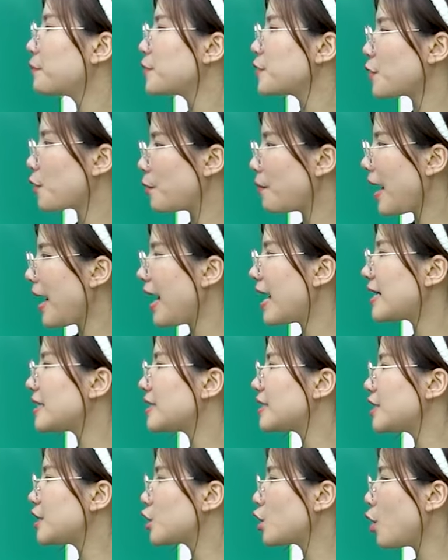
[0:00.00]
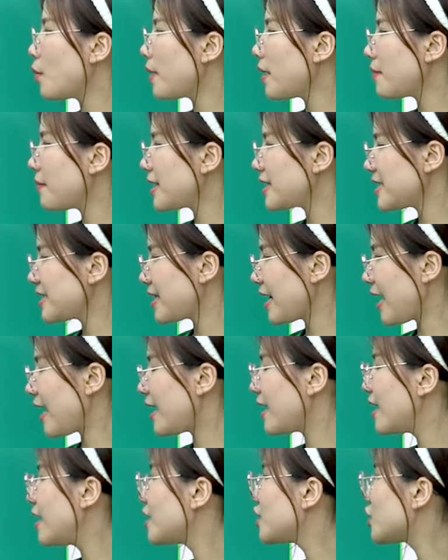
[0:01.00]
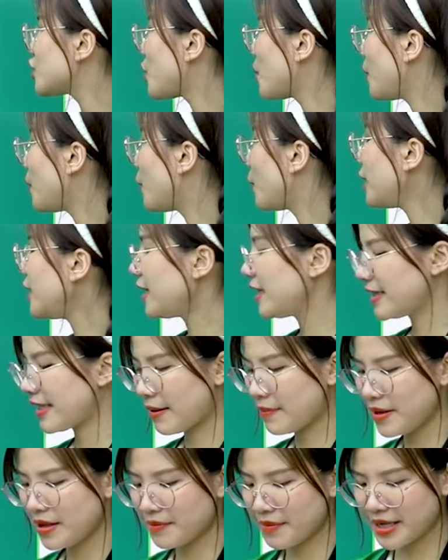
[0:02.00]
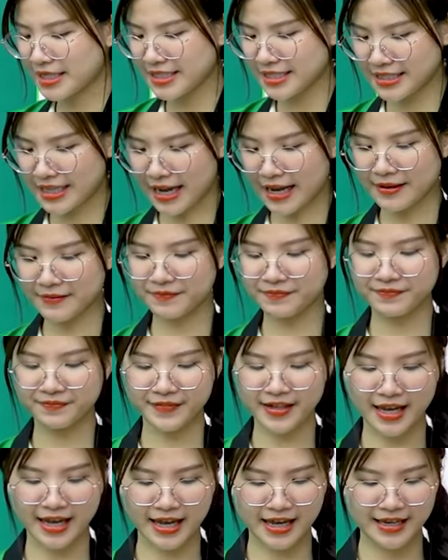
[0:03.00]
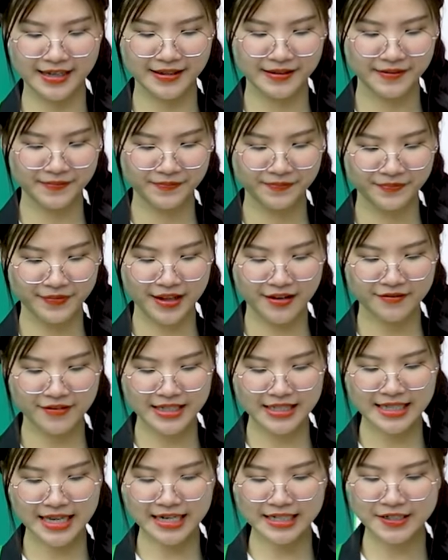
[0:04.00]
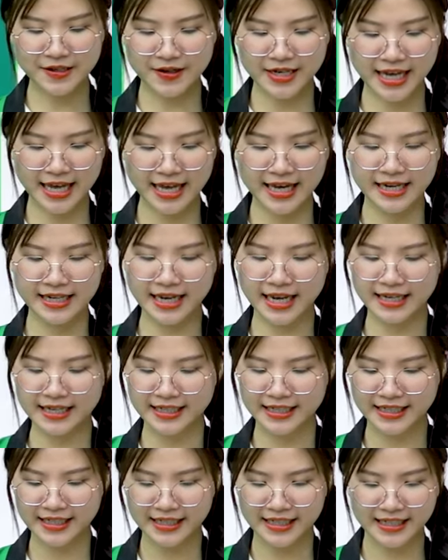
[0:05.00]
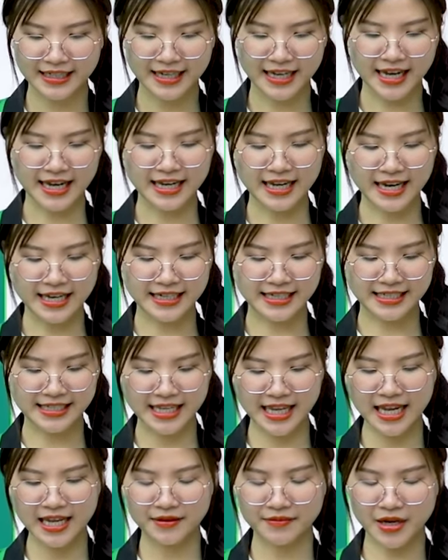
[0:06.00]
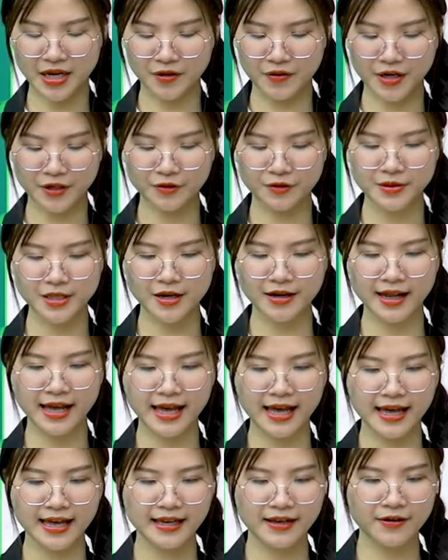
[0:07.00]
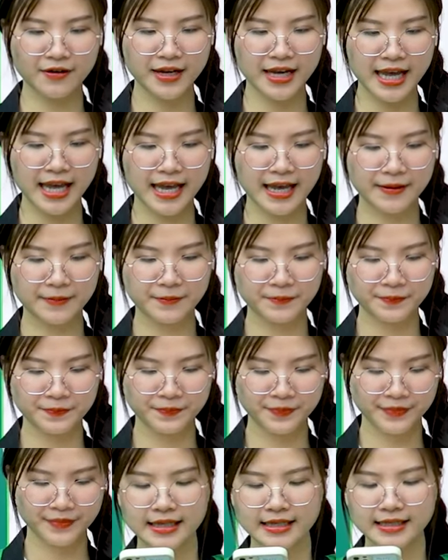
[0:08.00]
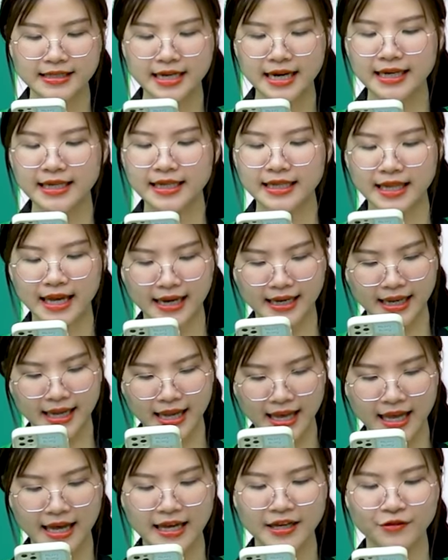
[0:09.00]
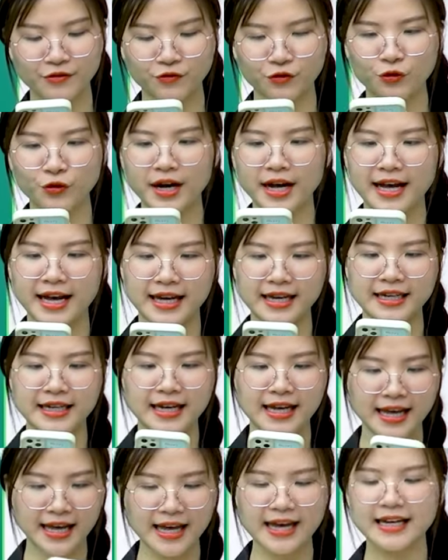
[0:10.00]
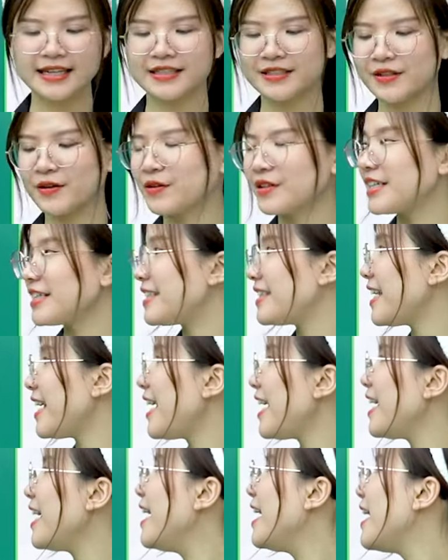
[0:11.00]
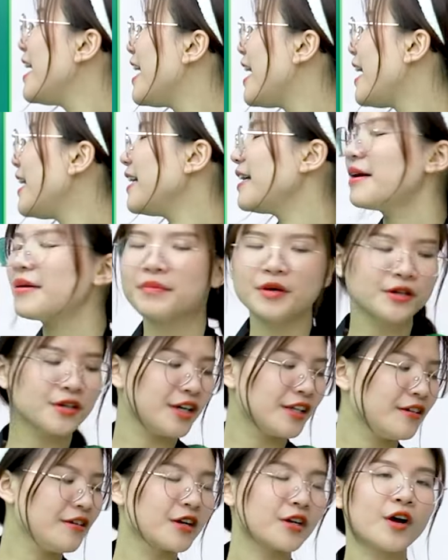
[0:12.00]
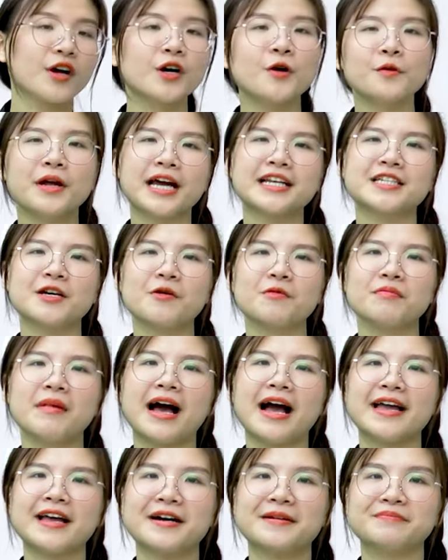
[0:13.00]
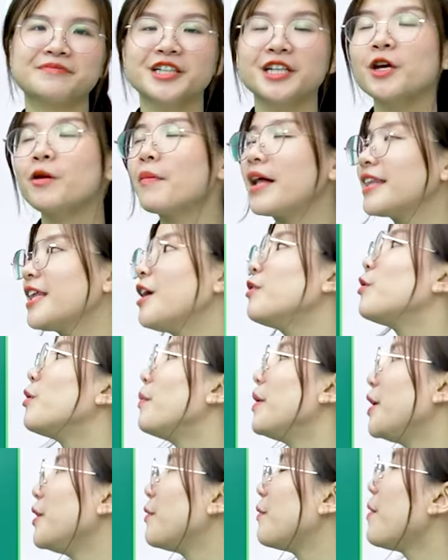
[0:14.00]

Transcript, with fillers: Số 3 tsutomemashita. Số 4 tabemashita. Hãy. Văn sang chọn 2 này. Hayai desu ne. Bạn Luyến cũng chọn 2. Ok. Jenny Thạch 2, Vũ Hải 2, so Disney. Đấy, mọi người thường nói câu này trong bài um, giới thiệu bản thân của mình